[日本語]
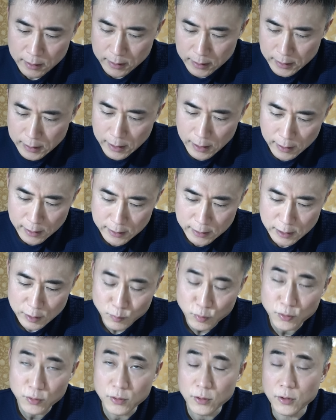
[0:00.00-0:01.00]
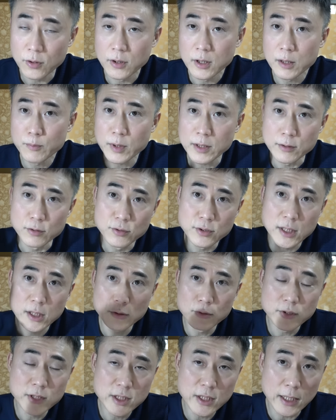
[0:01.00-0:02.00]
以外にもやっぱり抜き
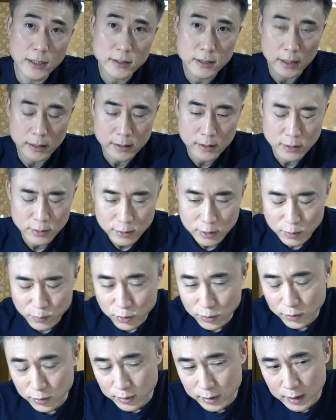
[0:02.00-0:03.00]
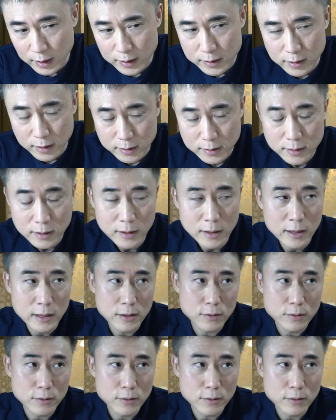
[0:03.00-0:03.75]
打ち検査っていうのも大事です。